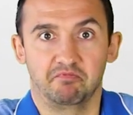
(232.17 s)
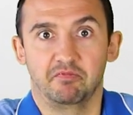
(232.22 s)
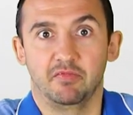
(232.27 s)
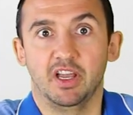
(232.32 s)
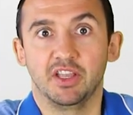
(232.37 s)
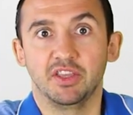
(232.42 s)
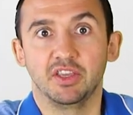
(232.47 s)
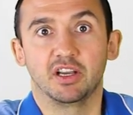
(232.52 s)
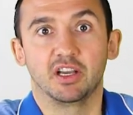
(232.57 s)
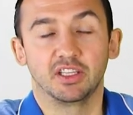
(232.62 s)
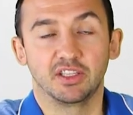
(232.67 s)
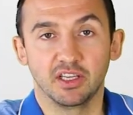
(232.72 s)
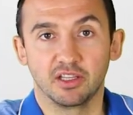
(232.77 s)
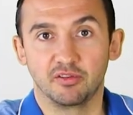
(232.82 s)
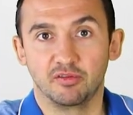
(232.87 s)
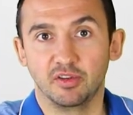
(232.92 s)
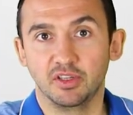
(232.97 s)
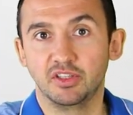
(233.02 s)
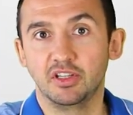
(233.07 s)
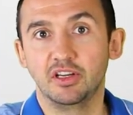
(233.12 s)
Они
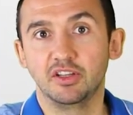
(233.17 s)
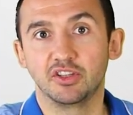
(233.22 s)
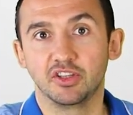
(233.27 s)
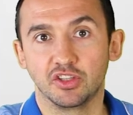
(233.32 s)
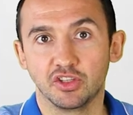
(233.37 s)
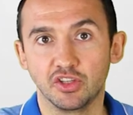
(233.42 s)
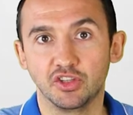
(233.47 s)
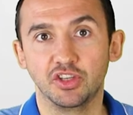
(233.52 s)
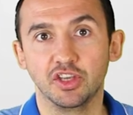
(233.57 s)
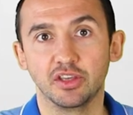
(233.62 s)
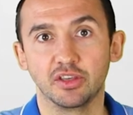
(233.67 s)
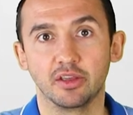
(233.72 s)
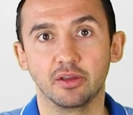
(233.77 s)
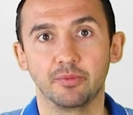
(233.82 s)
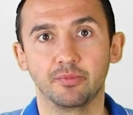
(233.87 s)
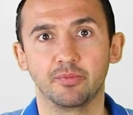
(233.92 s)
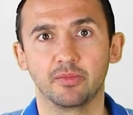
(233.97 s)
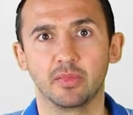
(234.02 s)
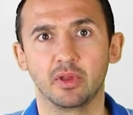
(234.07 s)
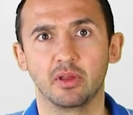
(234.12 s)
хотят выделить эти
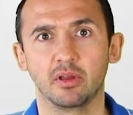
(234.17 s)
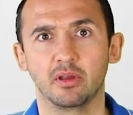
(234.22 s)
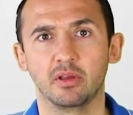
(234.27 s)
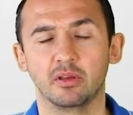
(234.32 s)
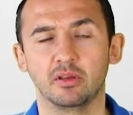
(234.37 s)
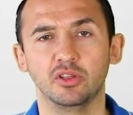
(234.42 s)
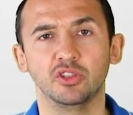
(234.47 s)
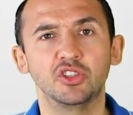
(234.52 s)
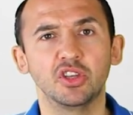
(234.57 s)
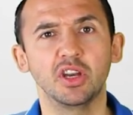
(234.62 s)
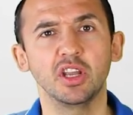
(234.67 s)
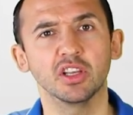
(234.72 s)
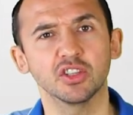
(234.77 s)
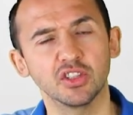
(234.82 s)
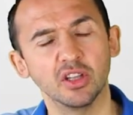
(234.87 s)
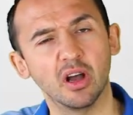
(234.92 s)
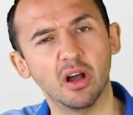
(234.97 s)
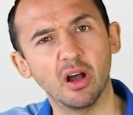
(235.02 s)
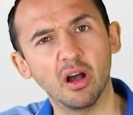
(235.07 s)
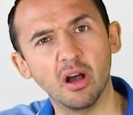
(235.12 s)
деньги. Интересно,